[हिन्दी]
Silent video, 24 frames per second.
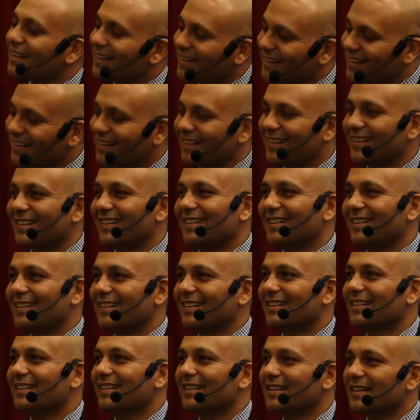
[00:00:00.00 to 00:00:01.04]

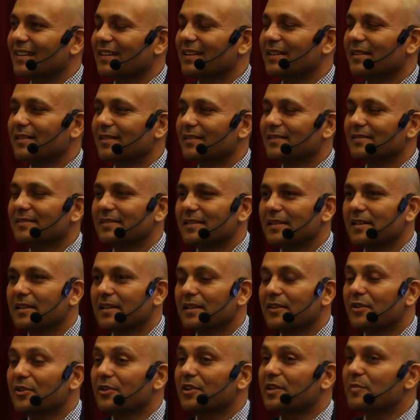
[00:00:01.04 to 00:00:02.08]
हाँ
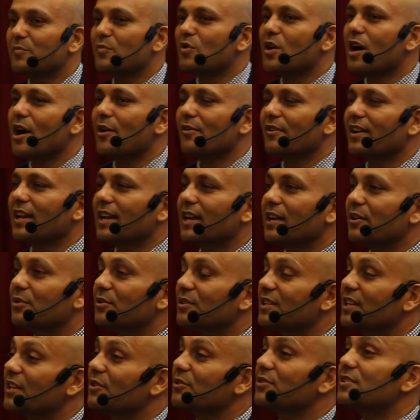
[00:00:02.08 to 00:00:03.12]
क्योंकि मुहावरे अलग
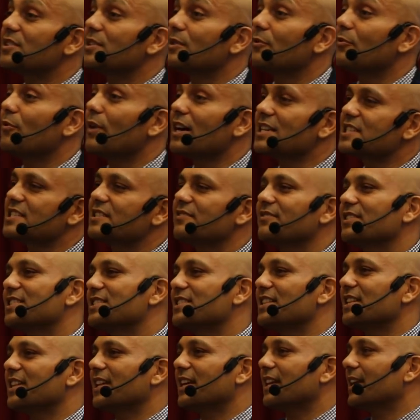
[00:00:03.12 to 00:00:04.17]
होते हैं और वास्तविक
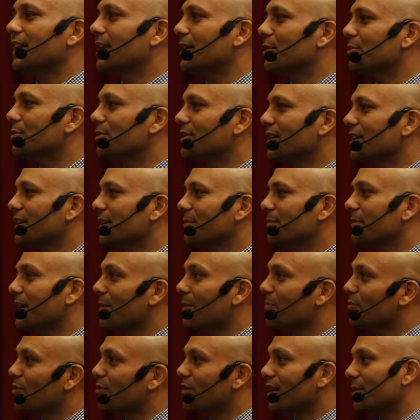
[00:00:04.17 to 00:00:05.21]
ज़िंदगी अलग होती है मैं
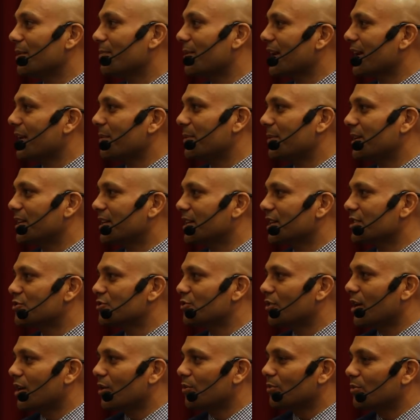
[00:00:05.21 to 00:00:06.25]
आपको कई बार रिपीट कर
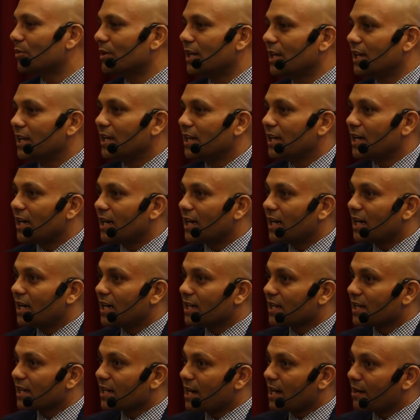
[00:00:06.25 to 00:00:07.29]
चुका हूं
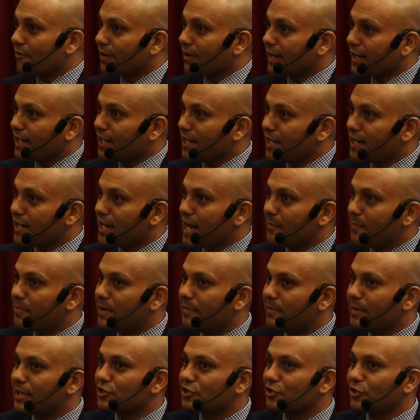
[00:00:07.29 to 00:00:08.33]
रावण की
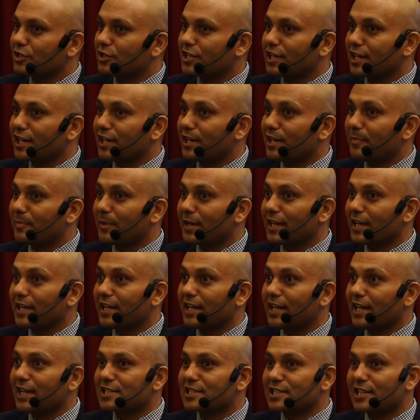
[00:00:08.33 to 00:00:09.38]
नाभि में चोट करनी
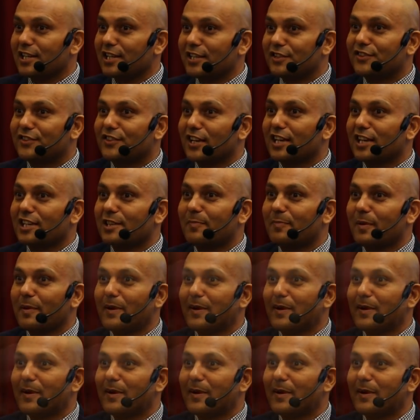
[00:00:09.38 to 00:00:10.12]
पड़ेगी असली दर्द पे